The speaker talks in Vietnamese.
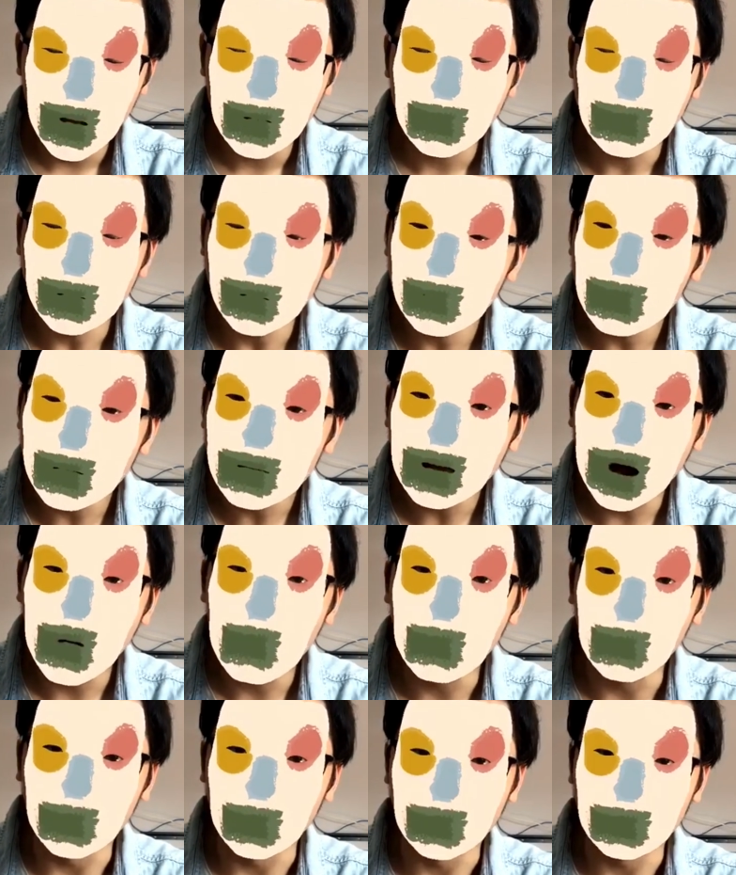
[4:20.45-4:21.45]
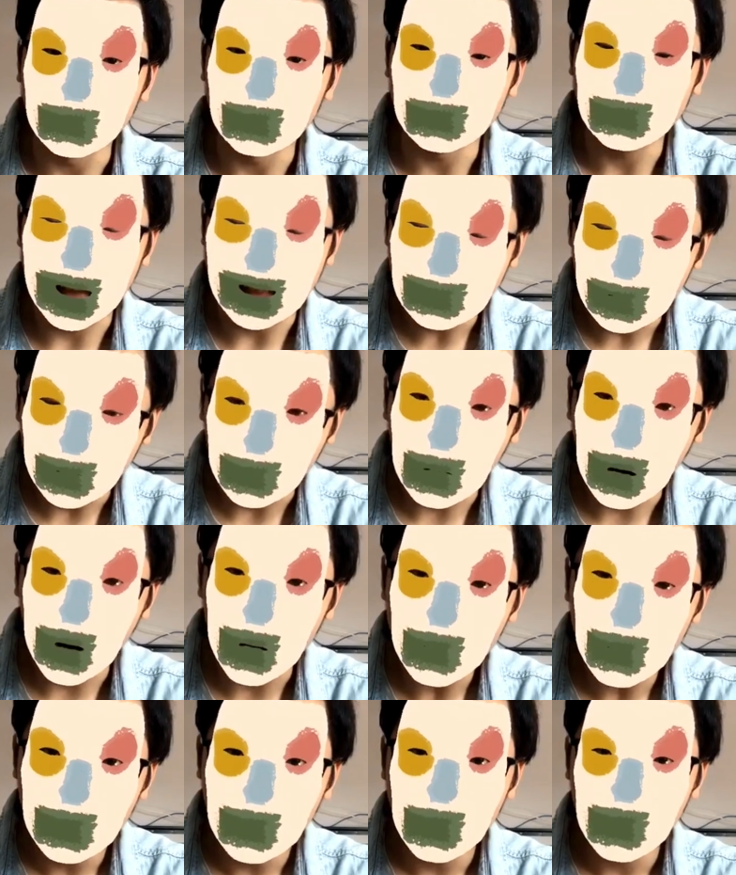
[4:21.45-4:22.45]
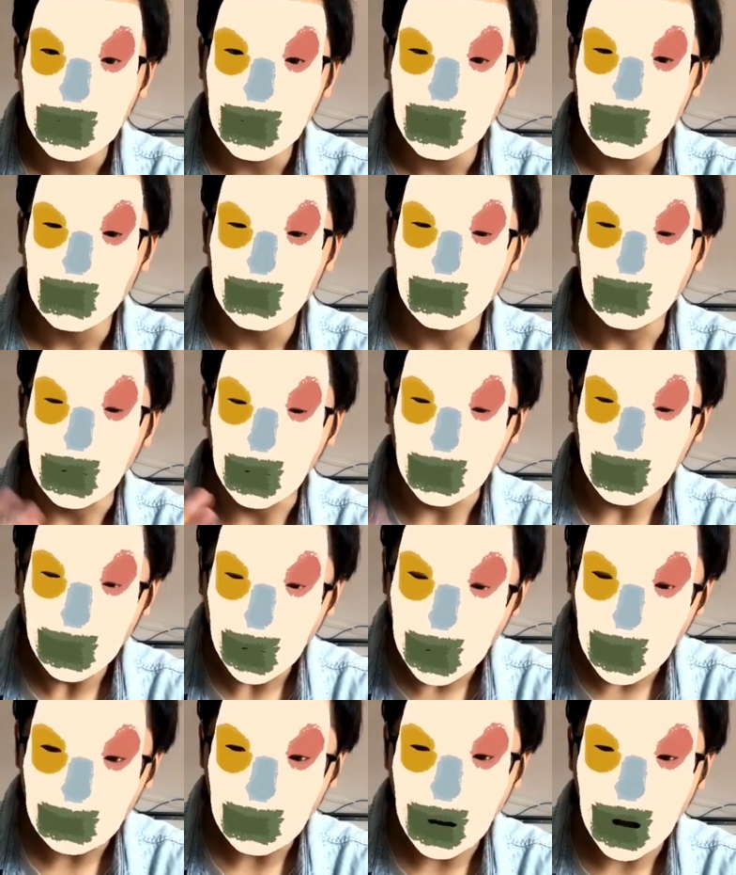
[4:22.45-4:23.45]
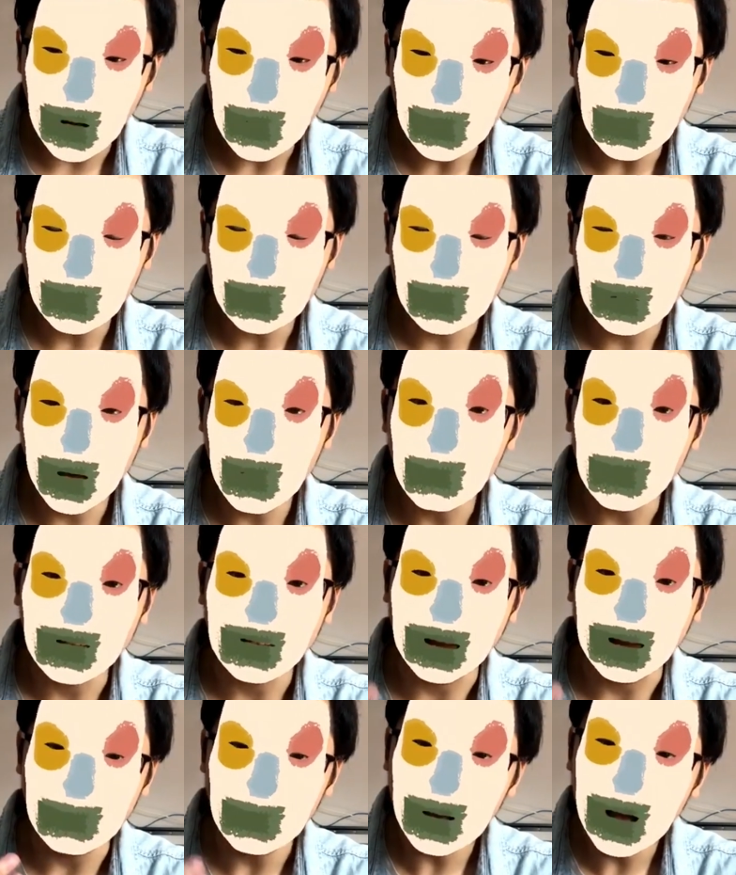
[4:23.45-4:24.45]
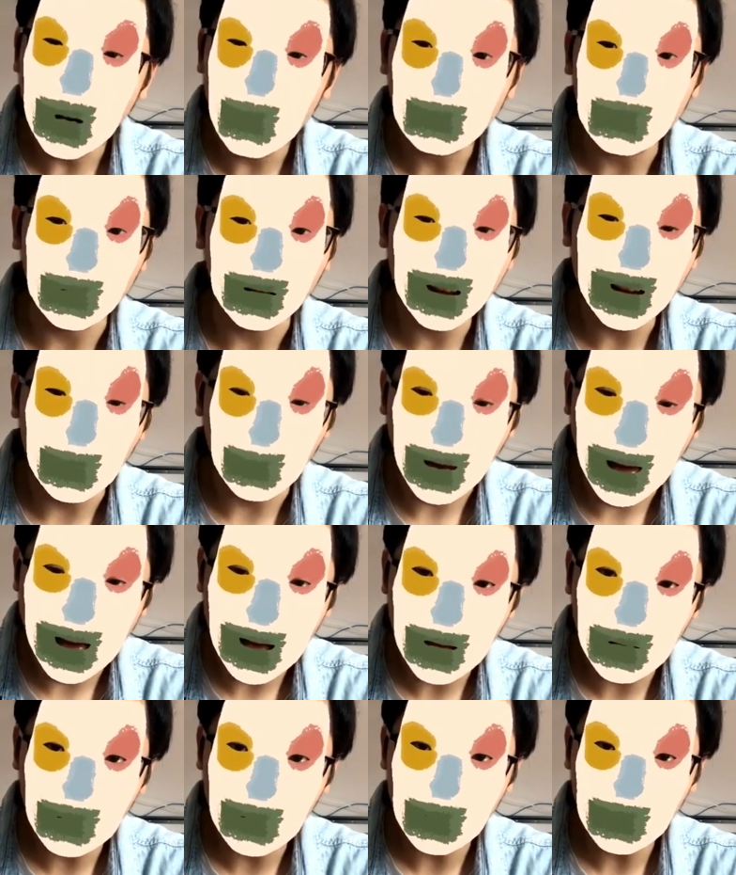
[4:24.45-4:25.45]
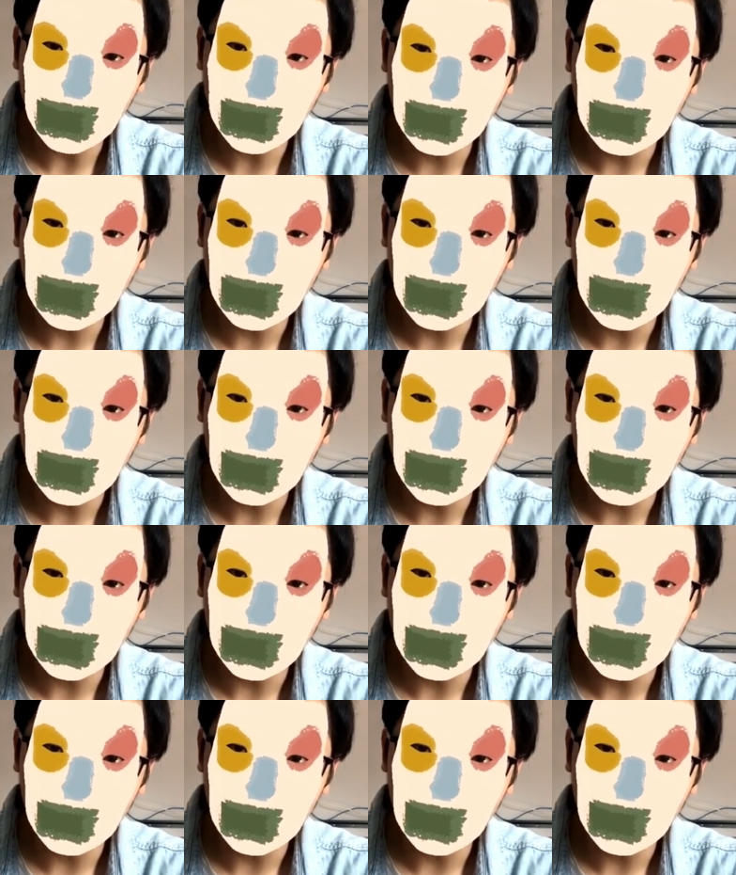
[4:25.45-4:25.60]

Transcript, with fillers: như cái câu mình đã từng nói vẫn luôn nói khi mình cảm thấy không còn cách nào khác hết đó